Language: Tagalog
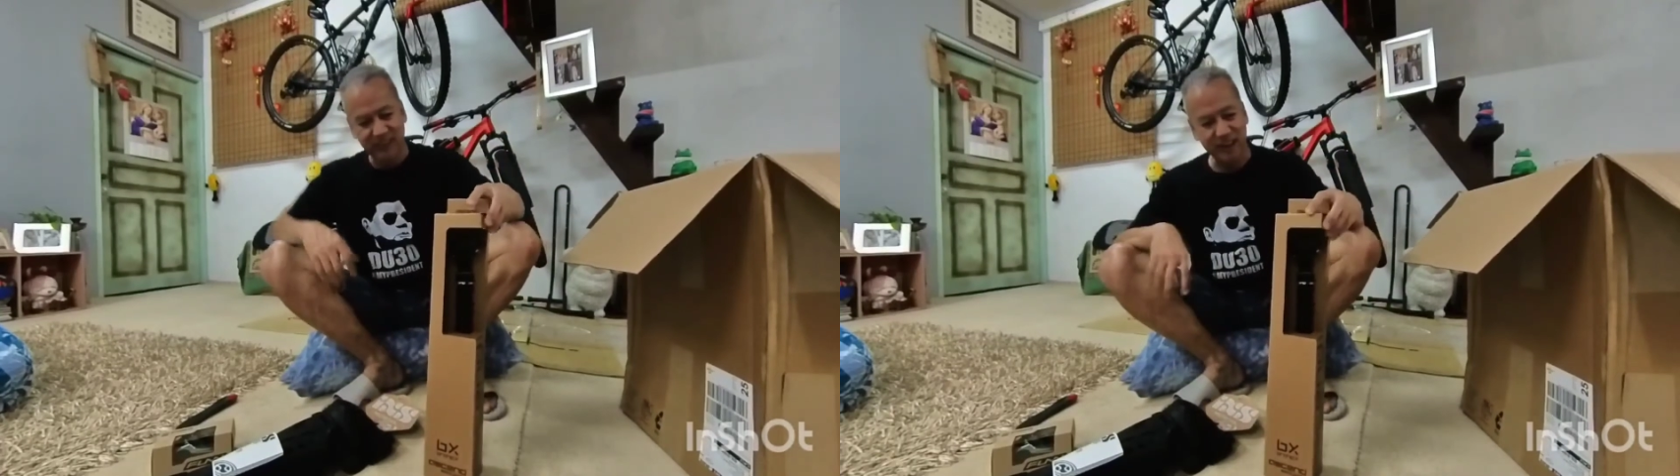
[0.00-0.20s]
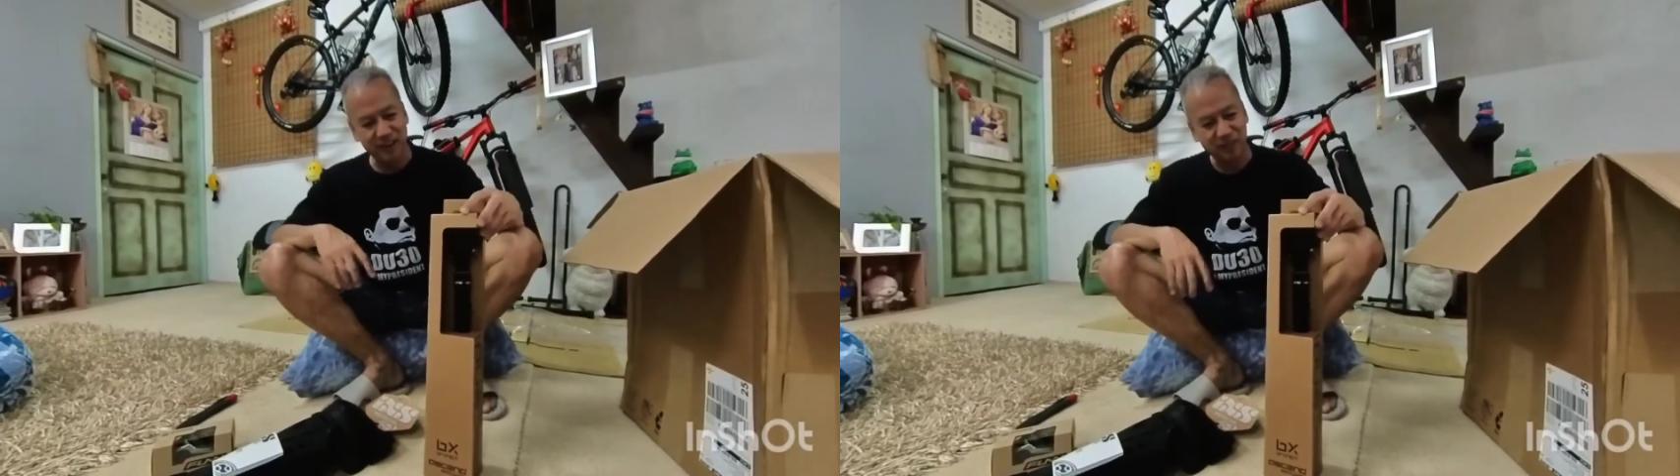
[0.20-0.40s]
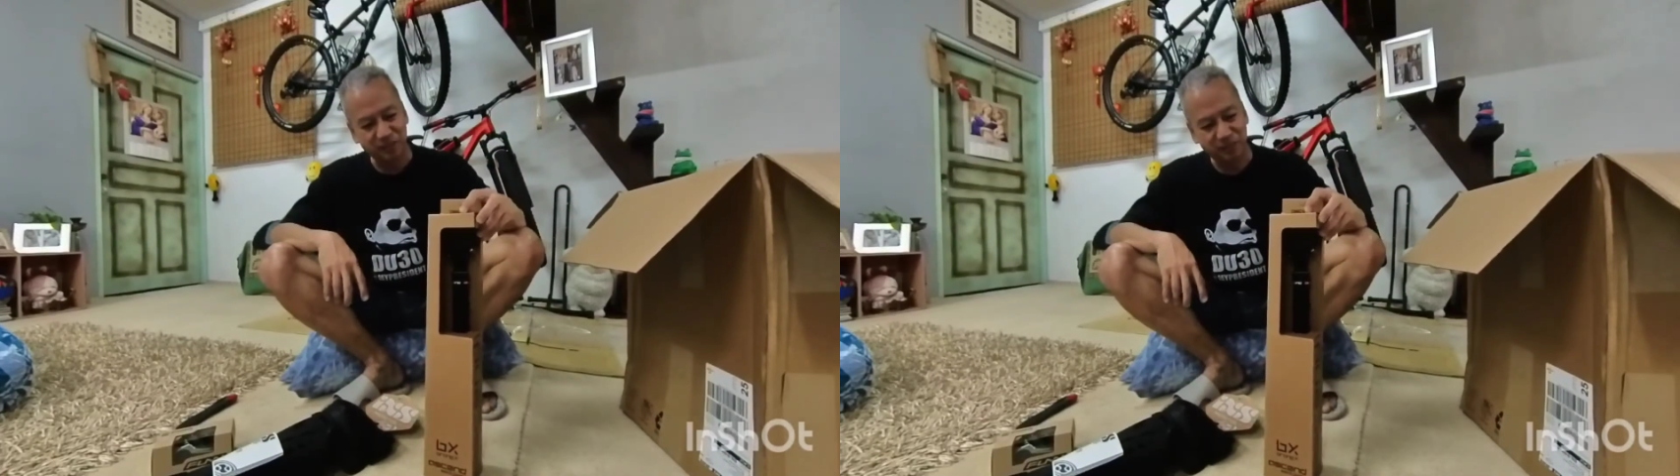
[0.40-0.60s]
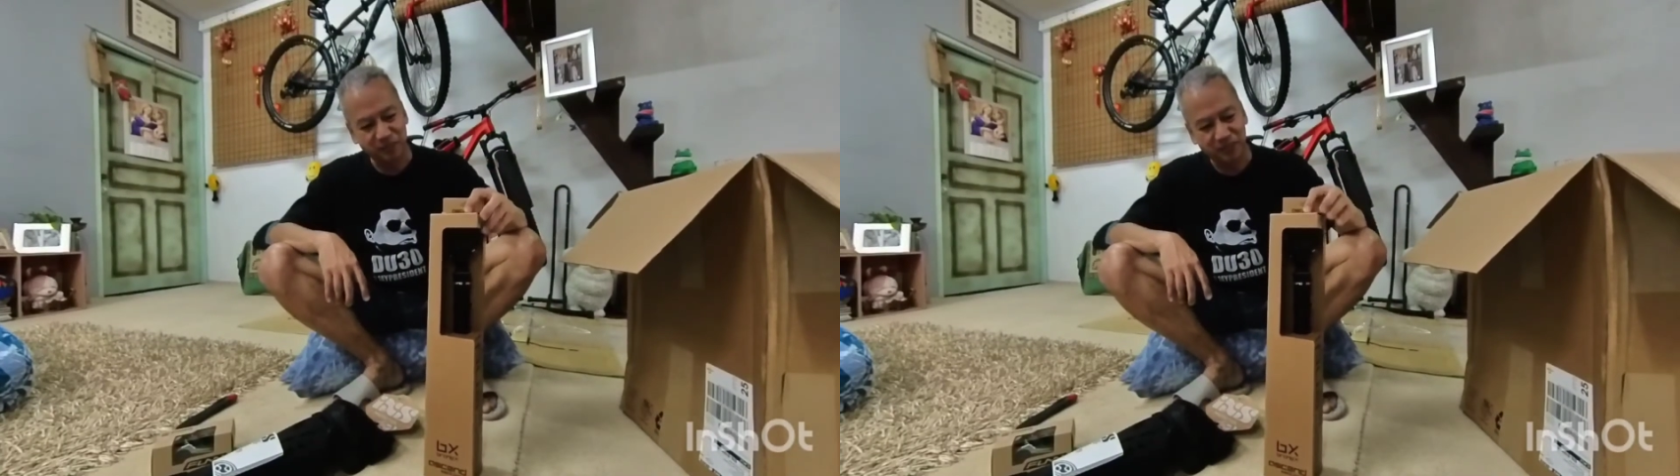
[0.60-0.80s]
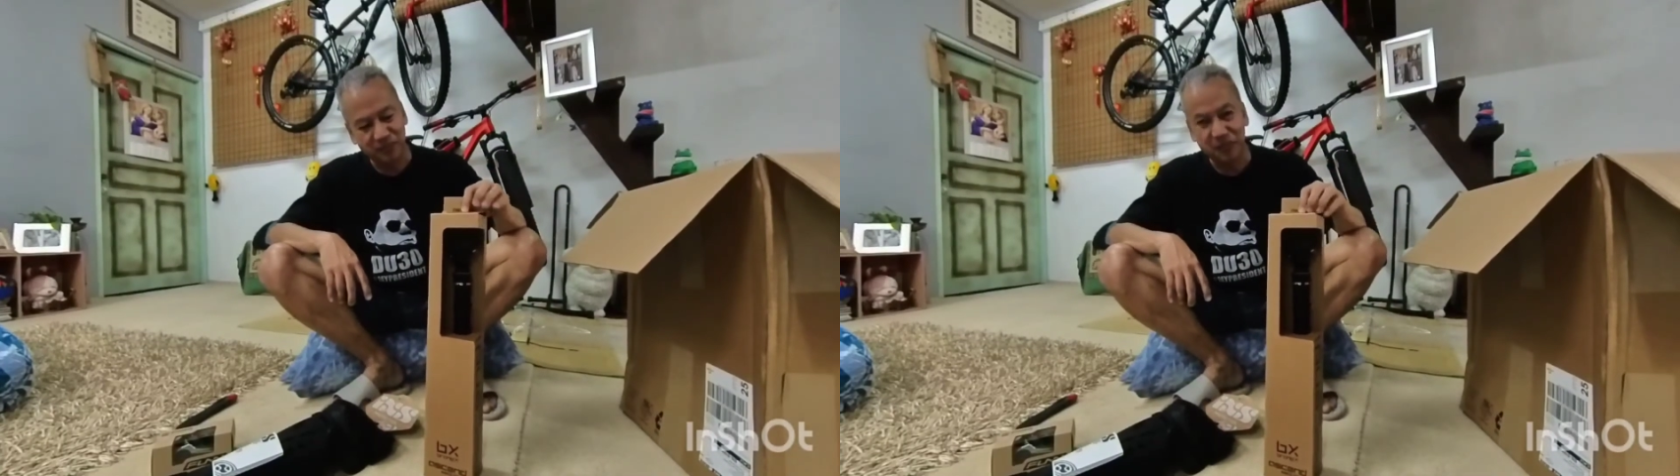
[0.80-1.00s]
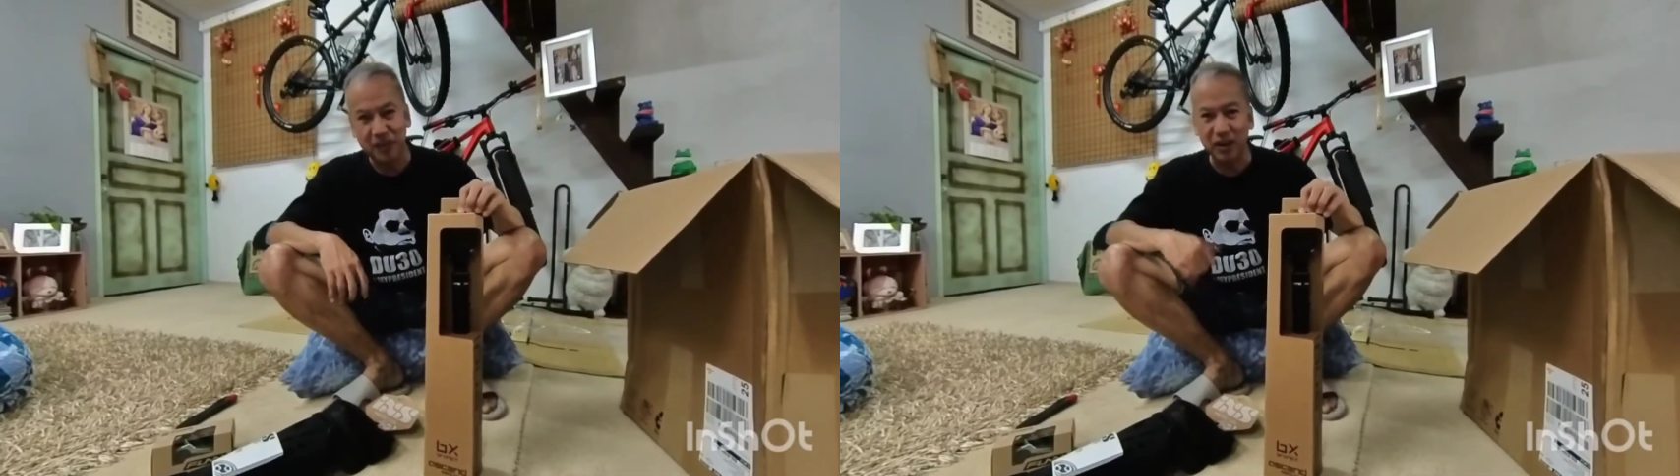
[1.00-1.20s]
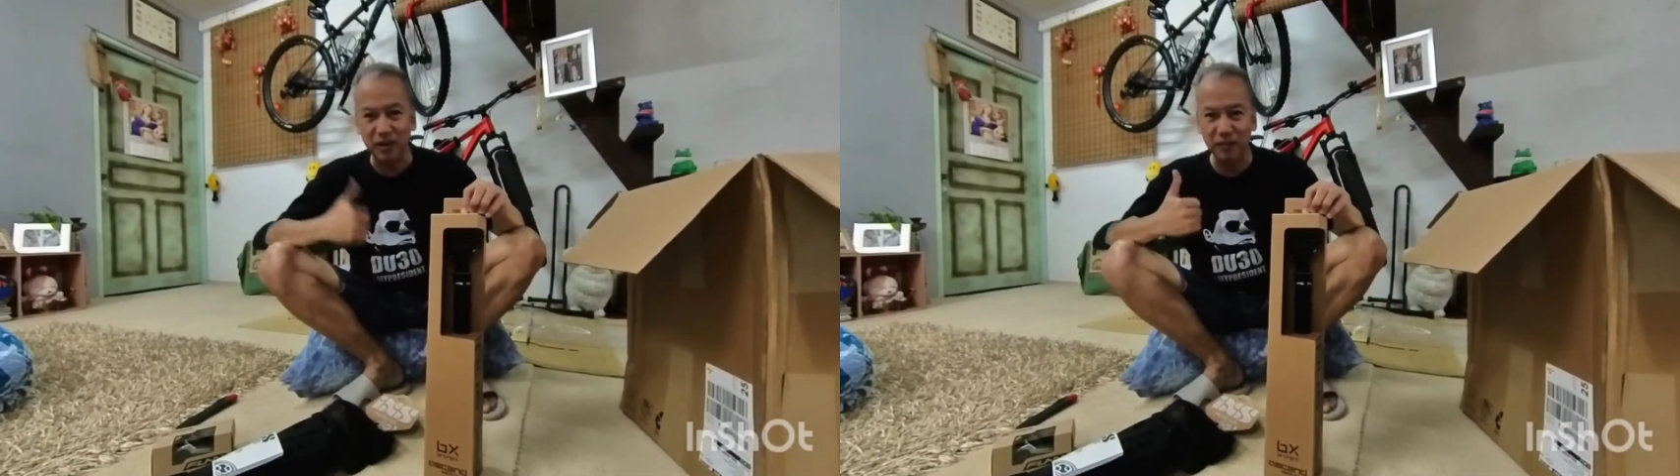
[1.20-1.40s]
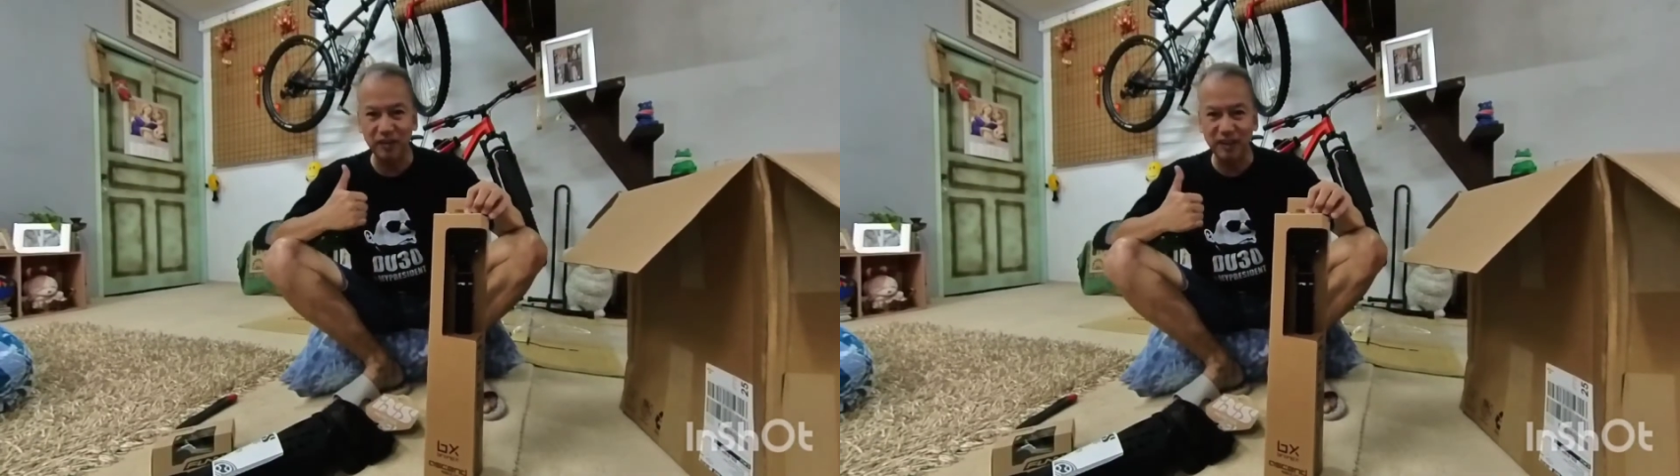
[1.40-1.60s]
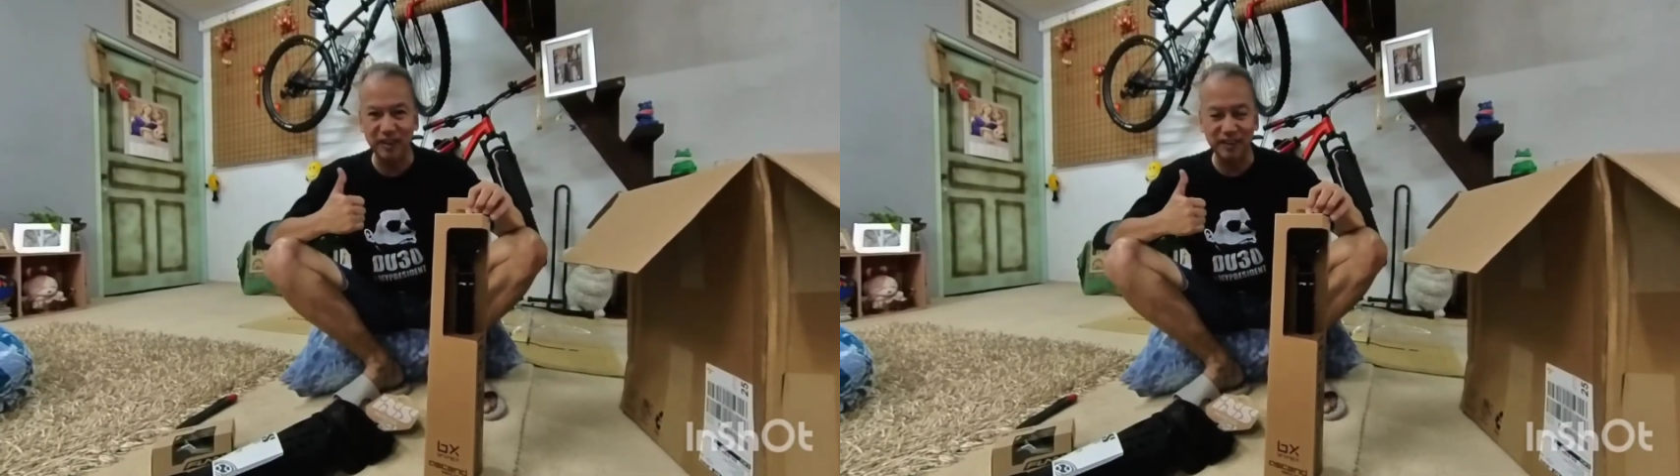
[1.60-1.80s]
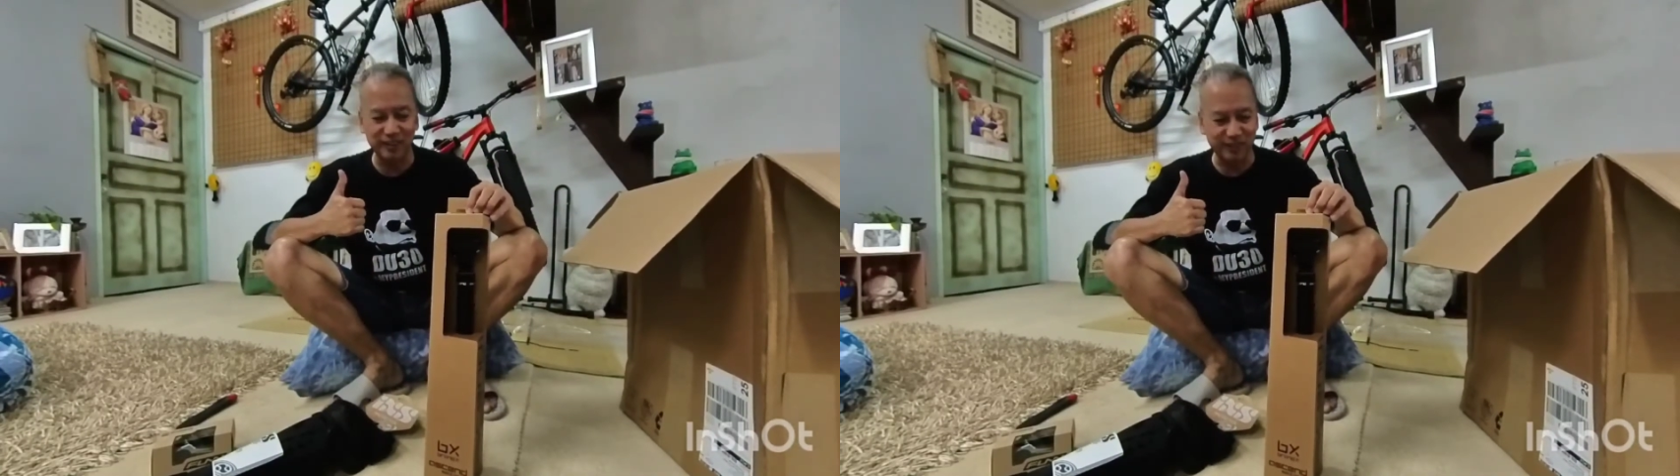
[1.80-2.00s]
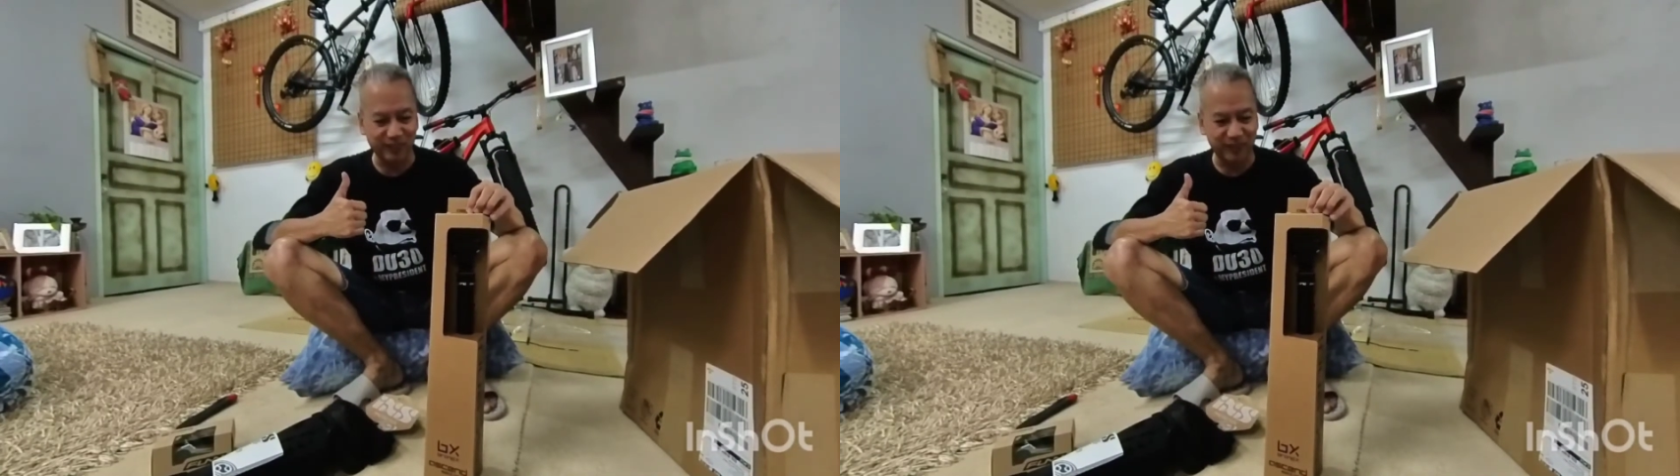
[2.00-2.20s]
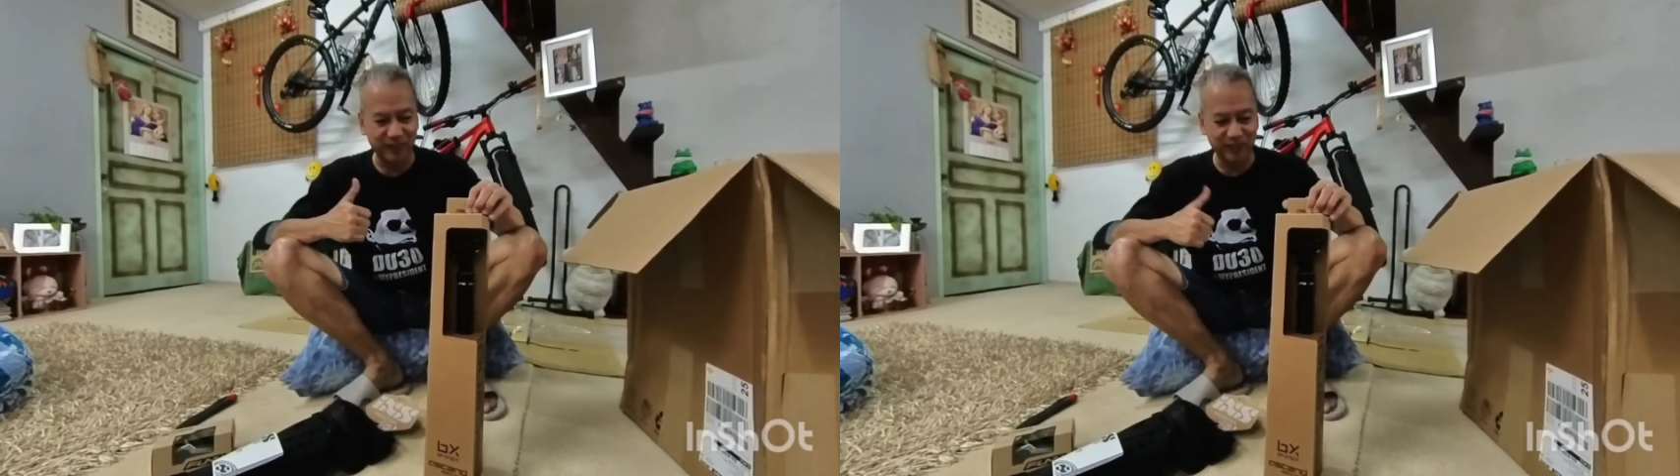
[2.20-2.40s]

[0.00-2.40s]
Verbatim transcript: Yan. Pakakabit na natin to.